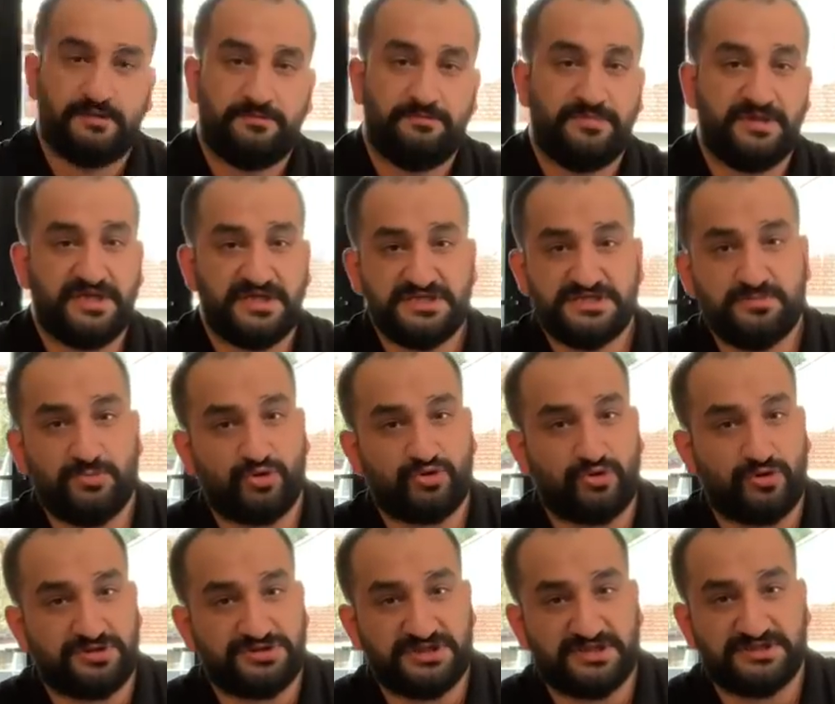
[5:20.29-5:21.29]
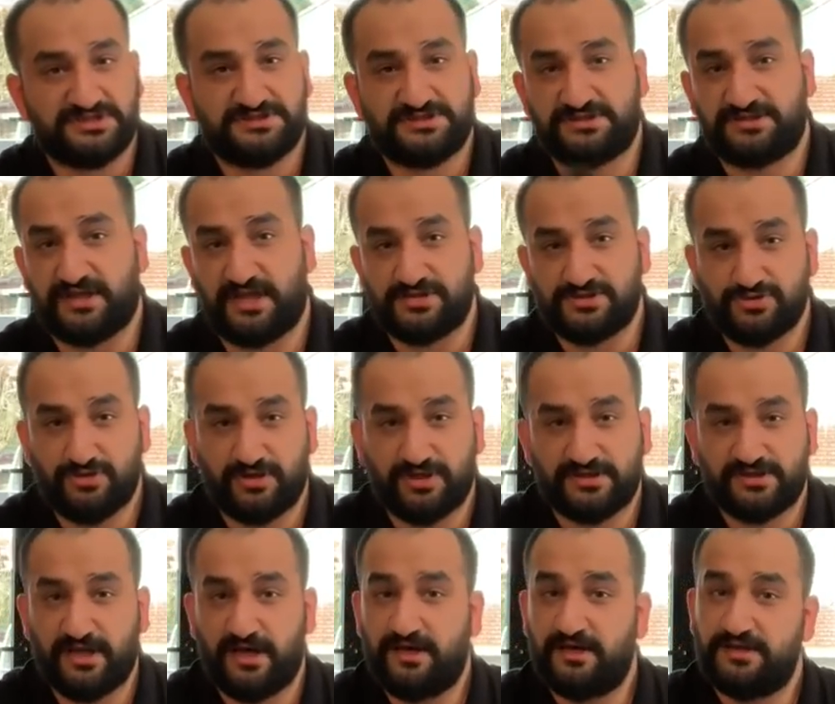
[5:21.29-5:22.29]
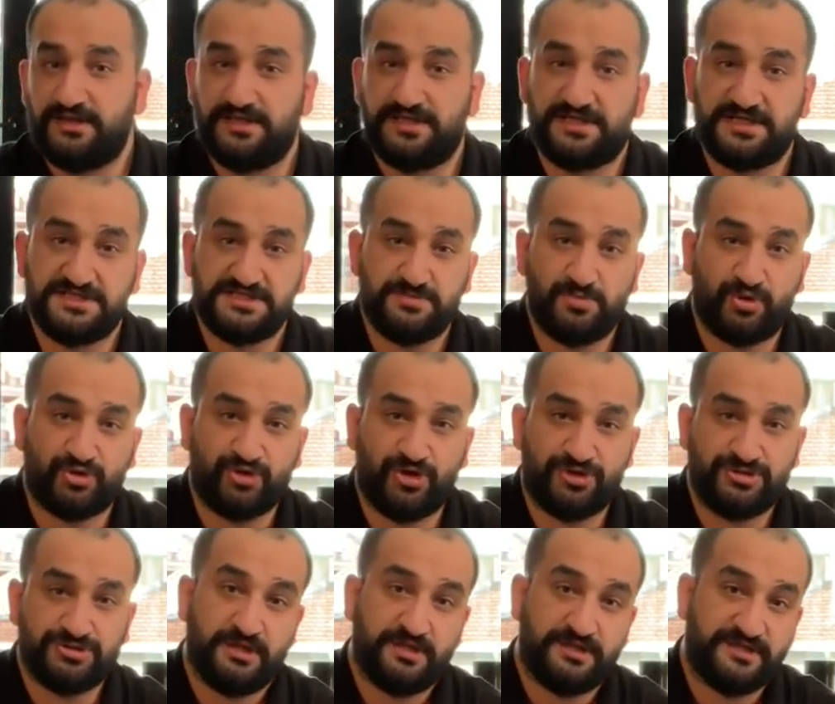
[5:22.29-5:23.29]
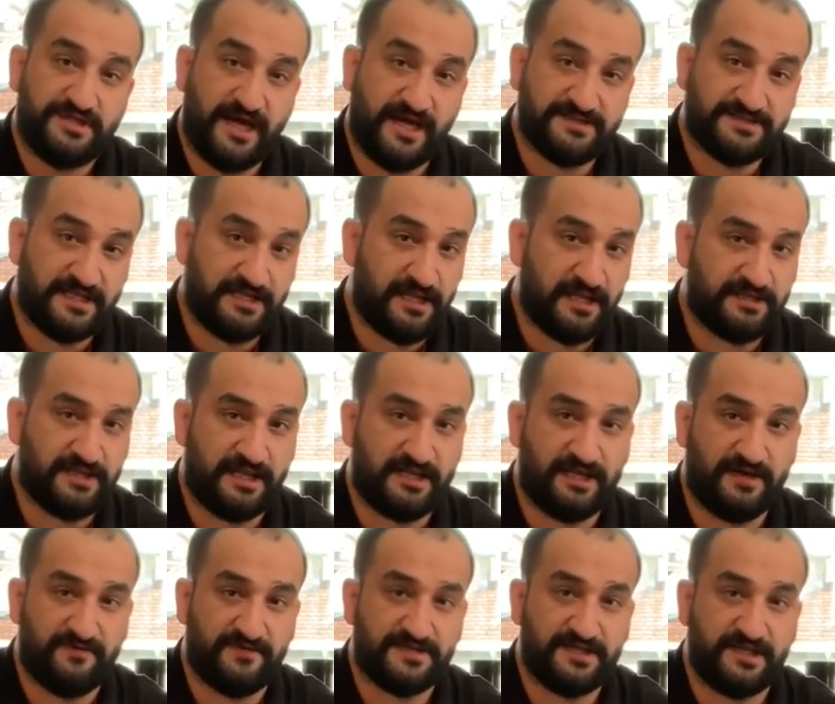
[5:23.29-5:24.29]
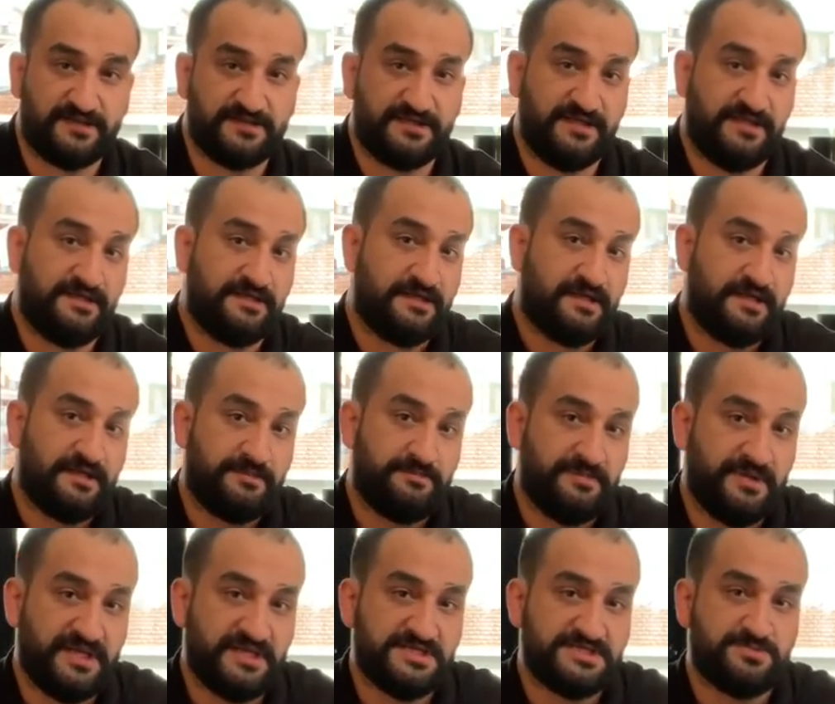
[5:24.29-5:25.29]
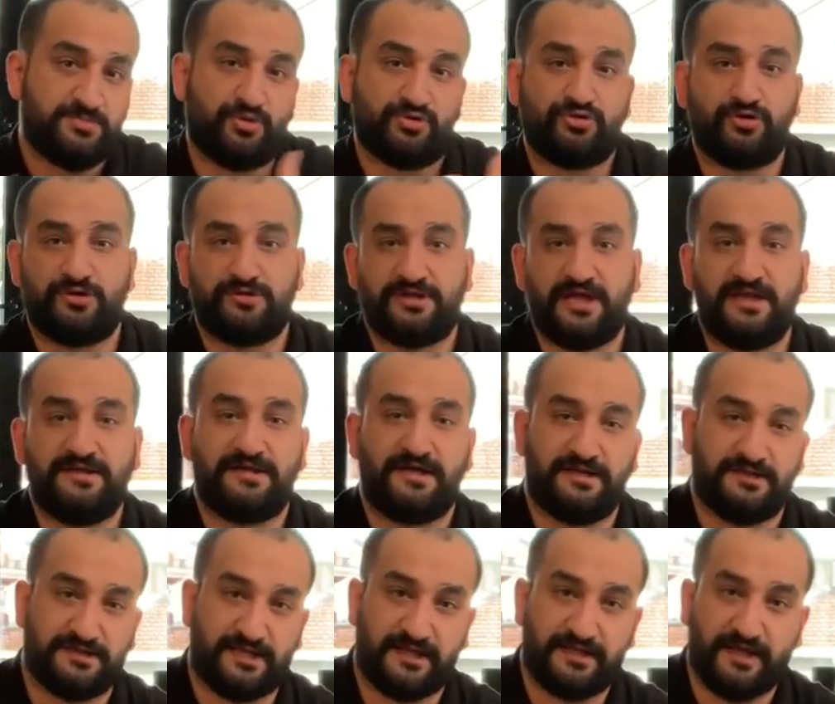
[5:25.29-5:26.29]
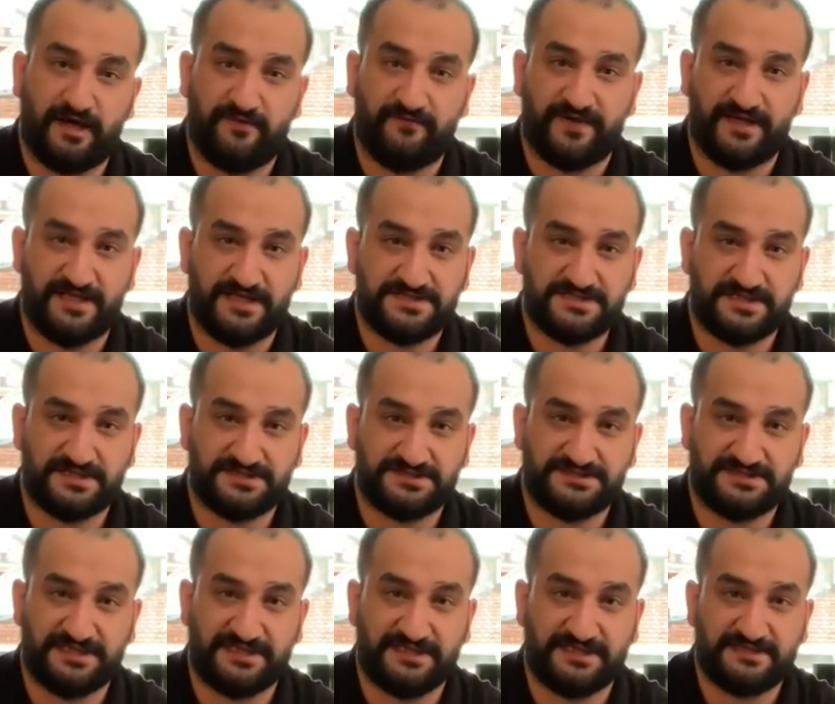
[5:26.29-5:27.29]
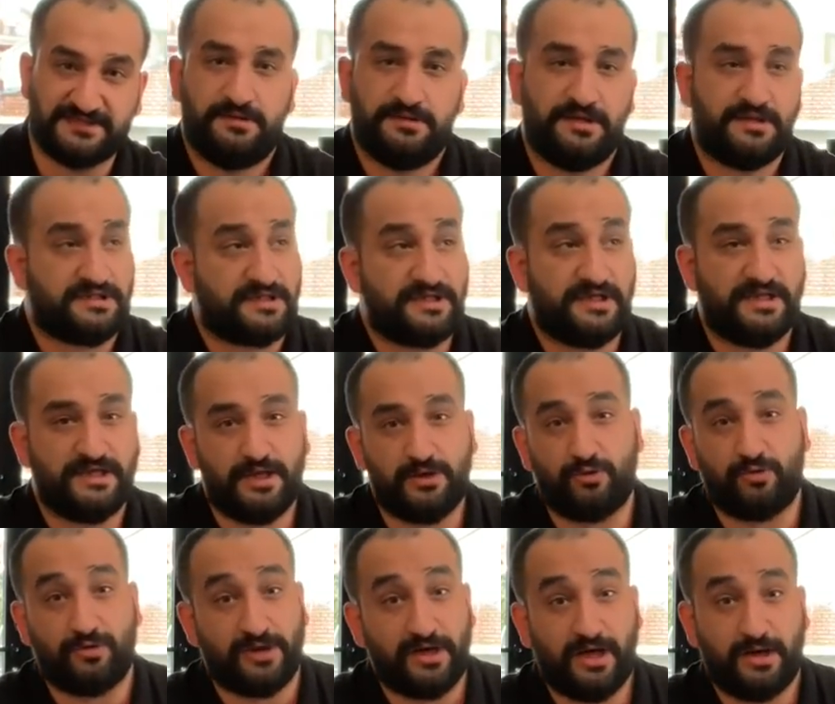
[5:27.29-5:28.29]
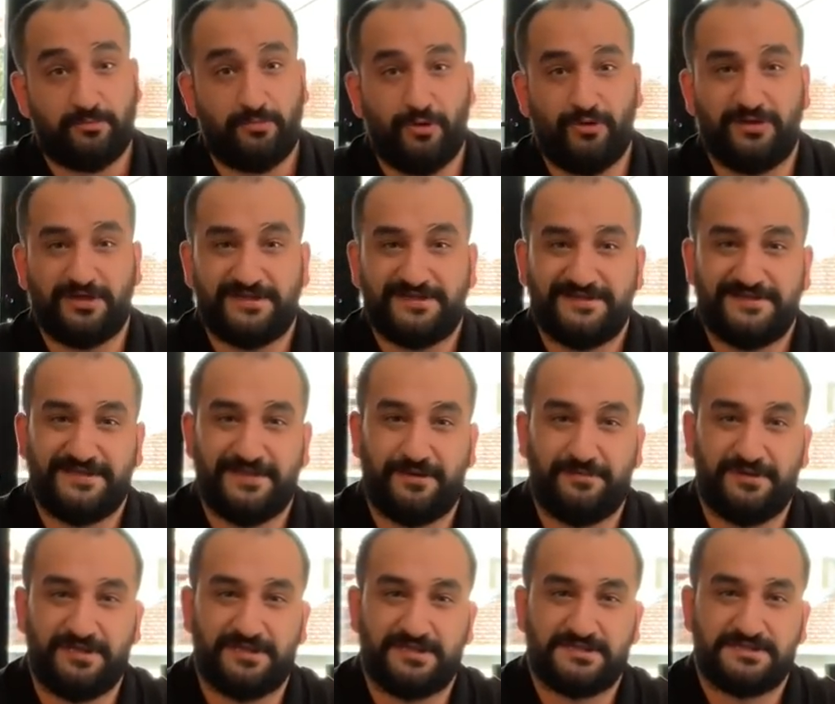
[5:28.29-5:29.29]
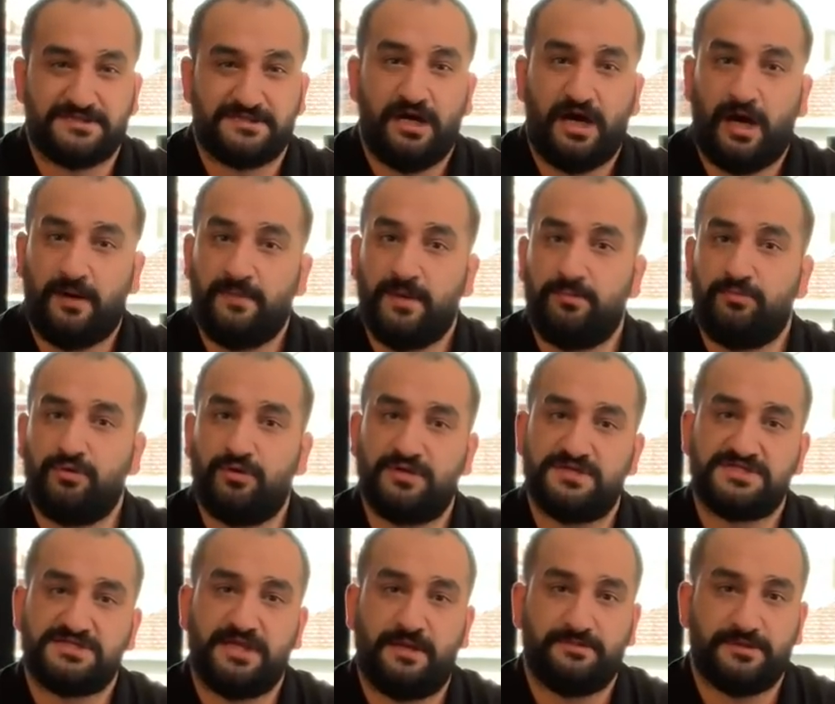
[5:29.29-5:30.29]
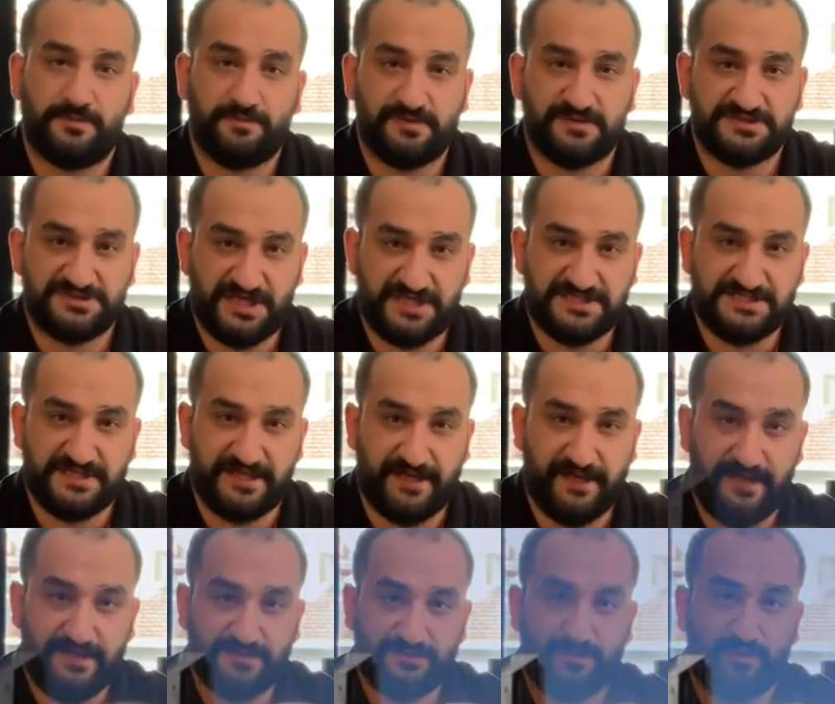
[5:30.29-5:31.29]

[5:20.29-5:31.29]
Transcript: Birinci motor çalıştıktan sonra da ikinci motor yerden alınan havadan değil birinci motordan alınan hava ile çalıştırılır ya da genel olarak böyledir diyebiliriz. Ama bu işlem yapılacaksa eğer